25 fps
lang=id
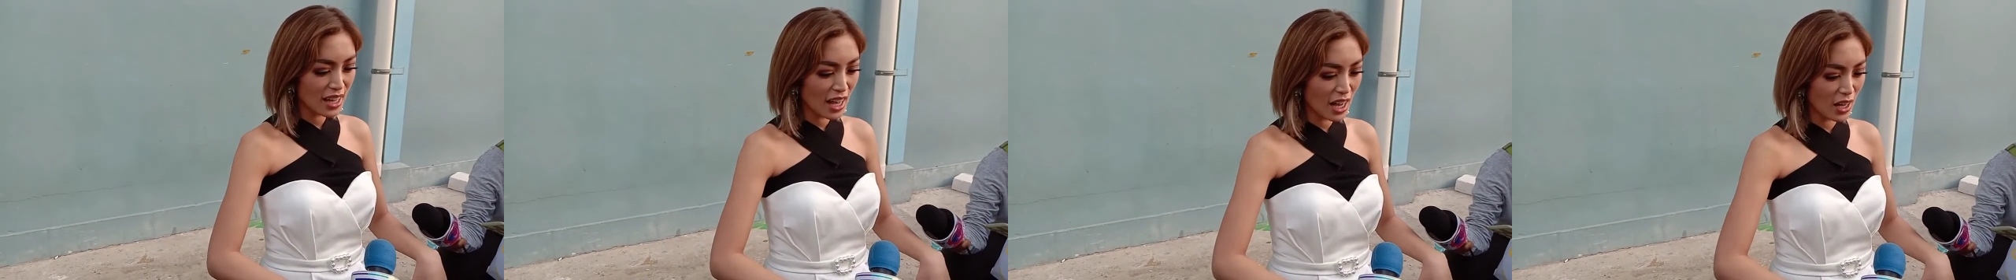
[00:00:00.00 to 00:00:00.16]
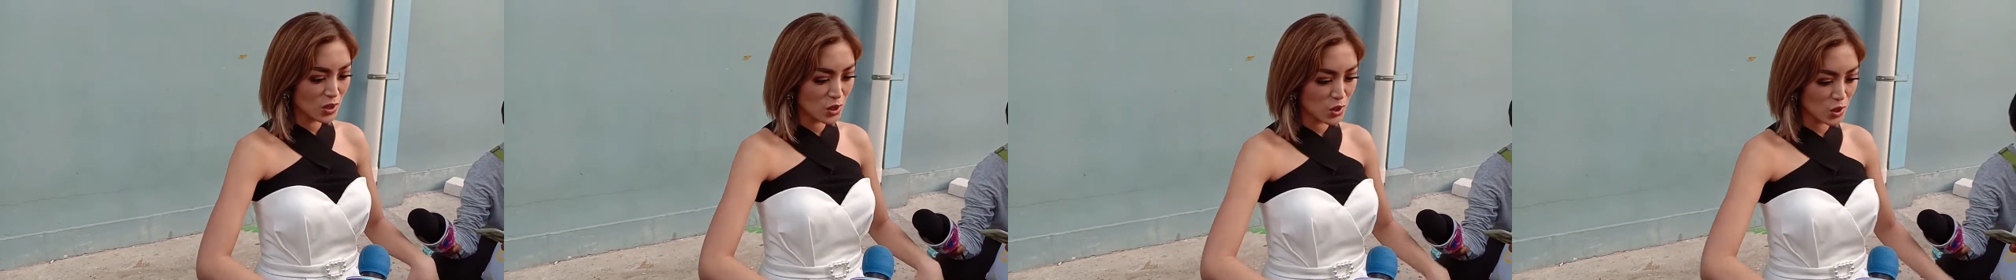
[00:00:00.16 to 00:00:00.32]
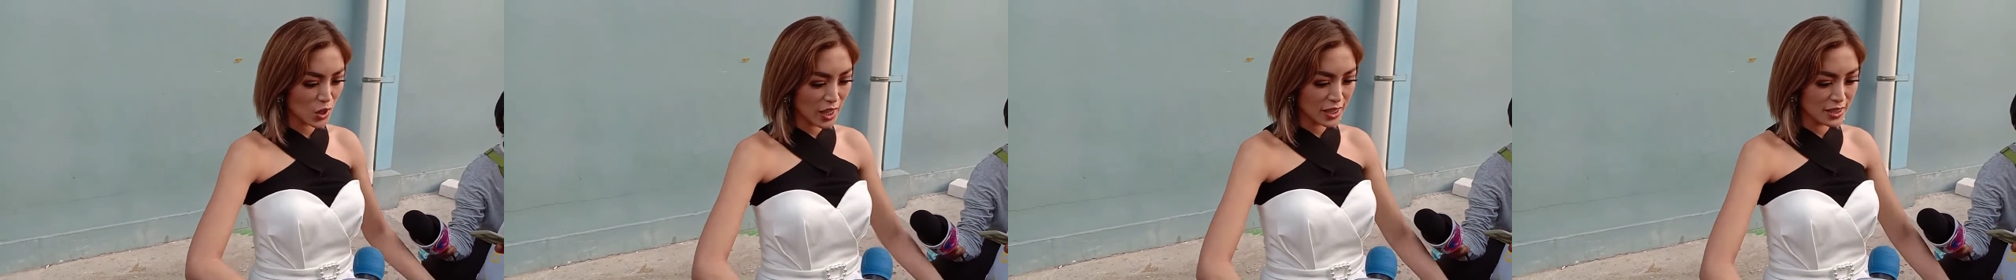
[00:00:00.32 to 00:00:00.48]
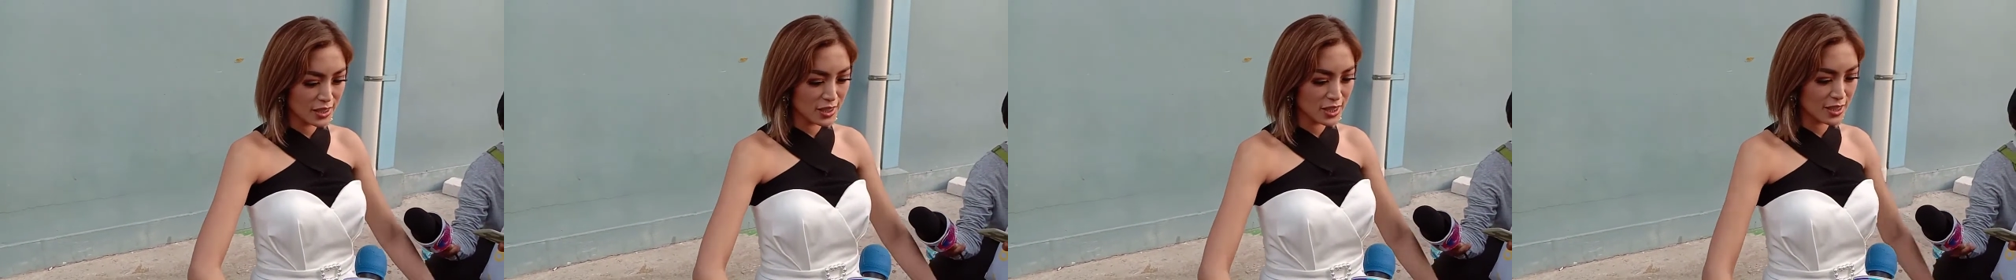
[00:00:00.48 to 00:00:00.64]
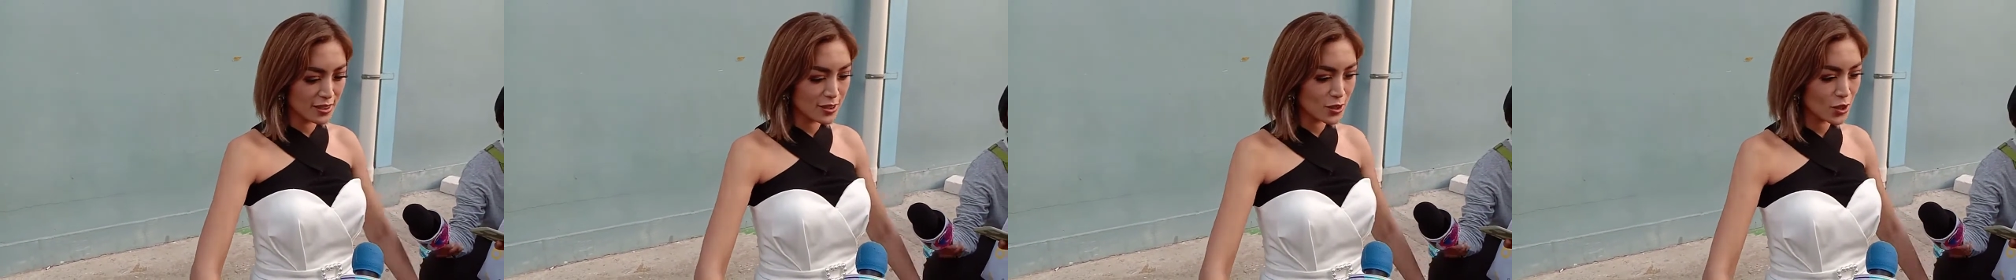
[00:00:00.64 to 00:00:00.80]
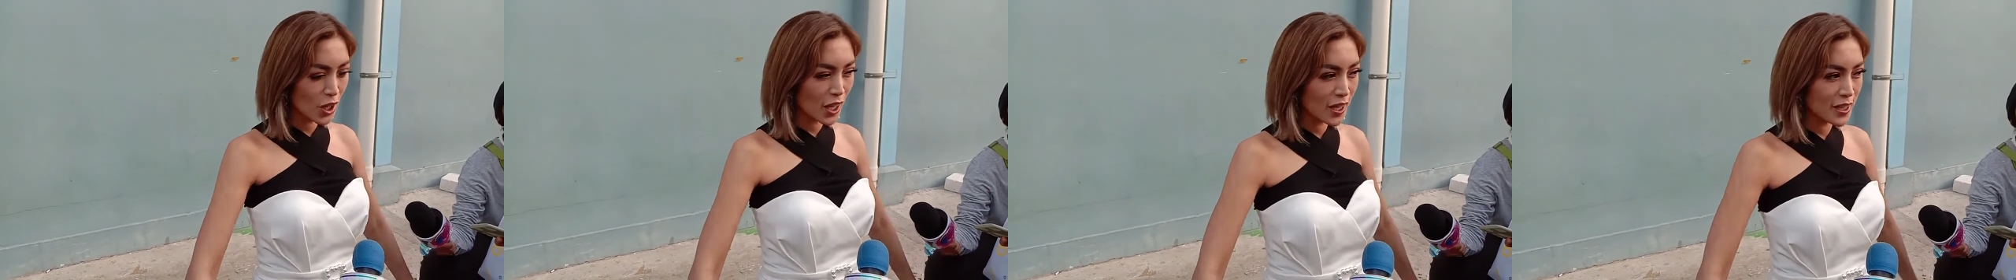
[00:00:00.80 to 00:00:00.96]
uh,
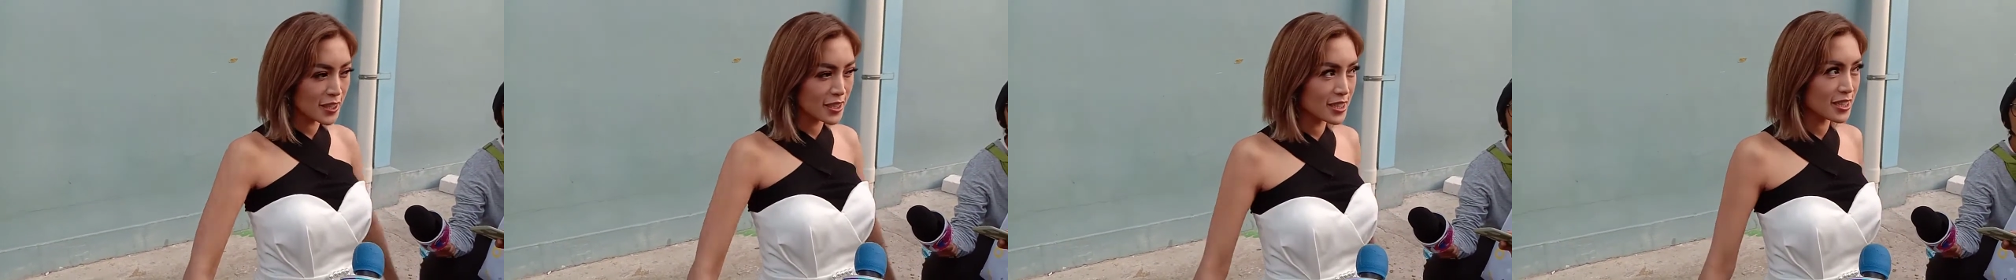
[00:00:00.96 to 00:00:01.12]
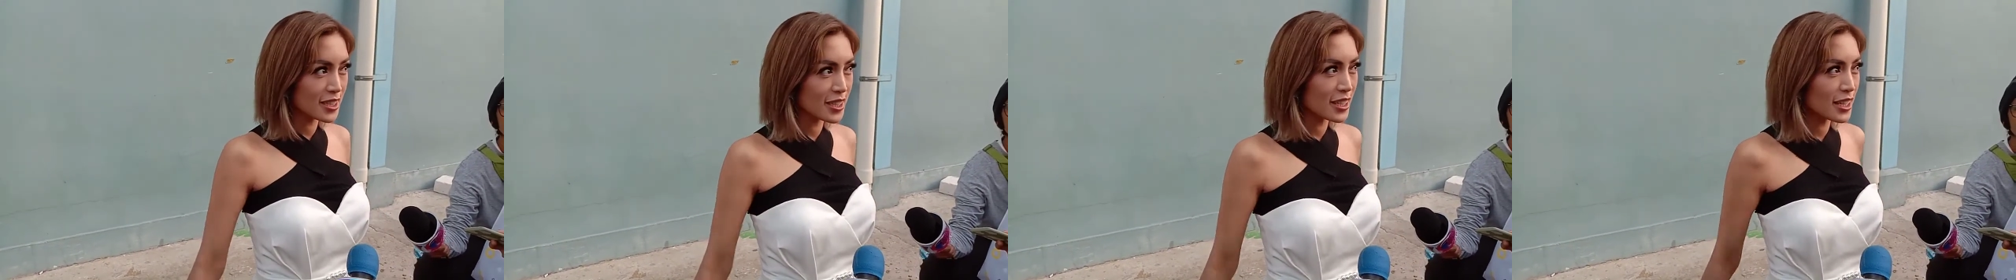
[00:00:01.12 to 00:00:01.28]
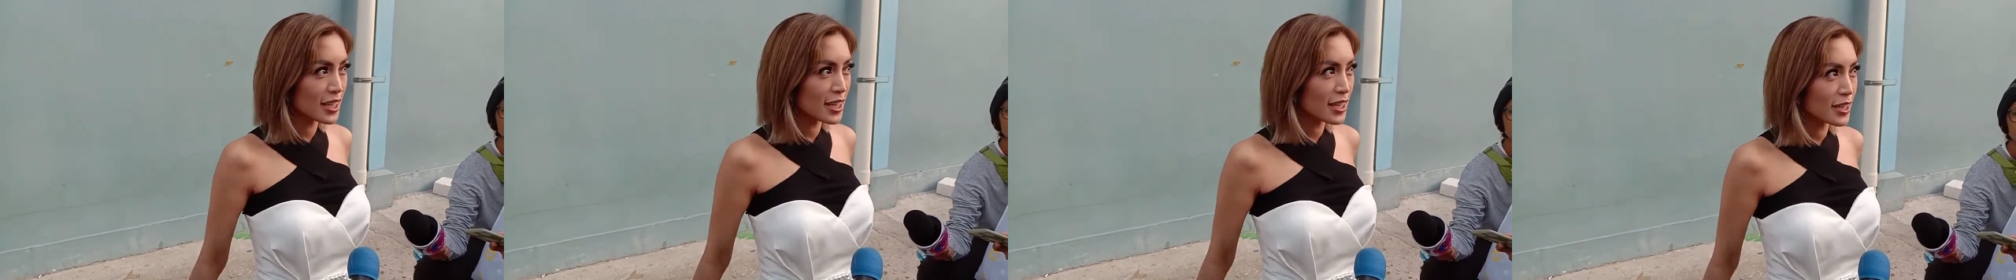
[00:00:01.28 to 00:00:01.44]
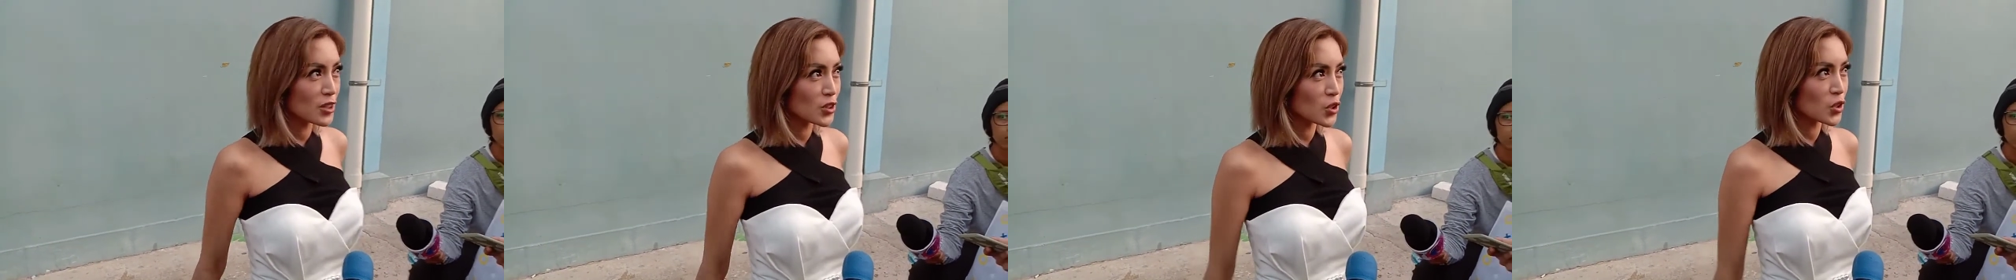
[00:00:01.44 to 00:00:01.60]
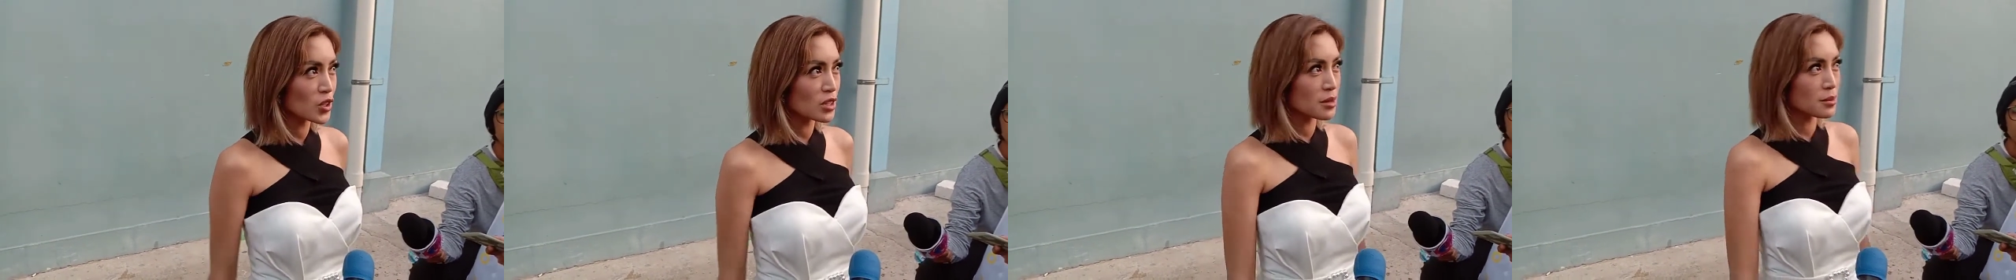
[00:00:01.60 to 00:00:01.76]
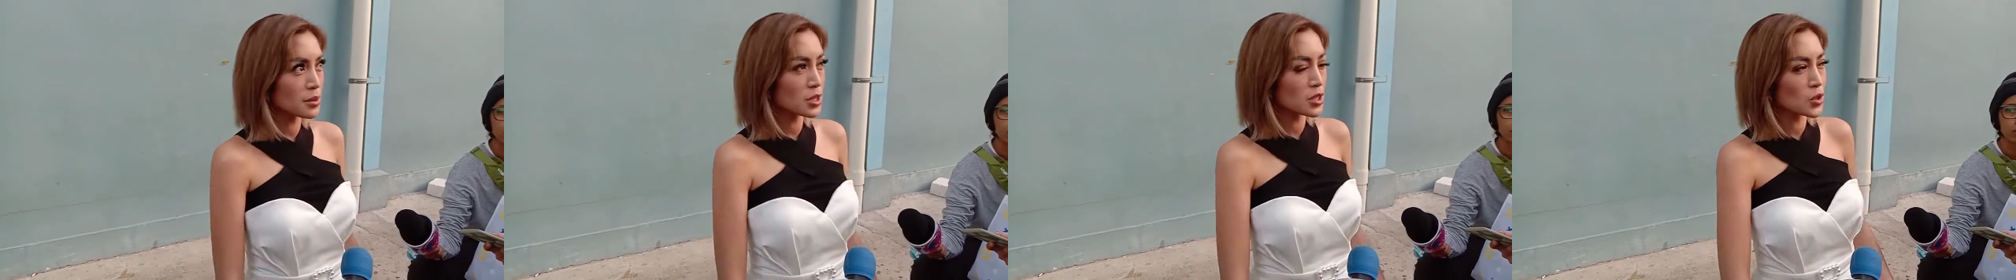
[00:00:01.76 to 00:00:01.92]
stretching stretching
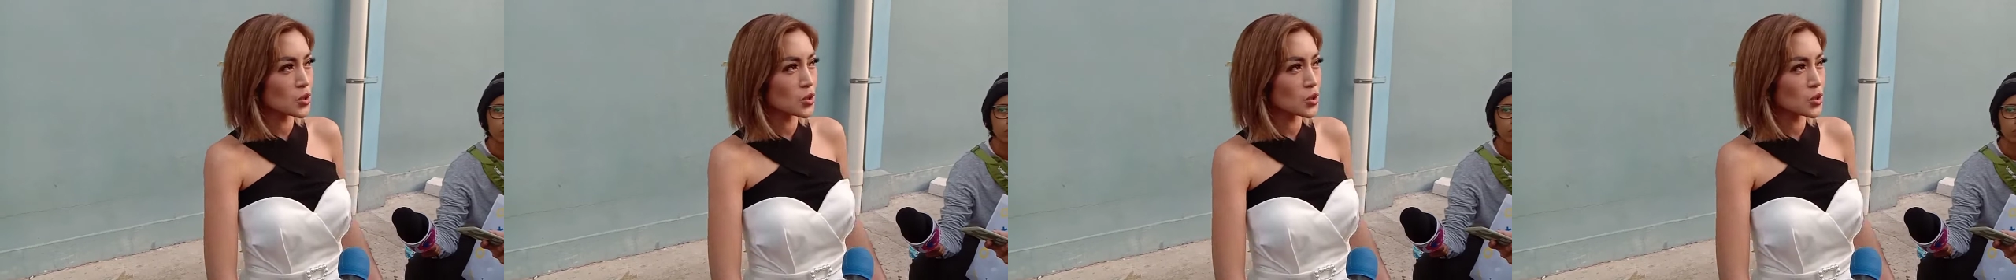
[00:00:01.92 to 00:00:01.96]
terus habis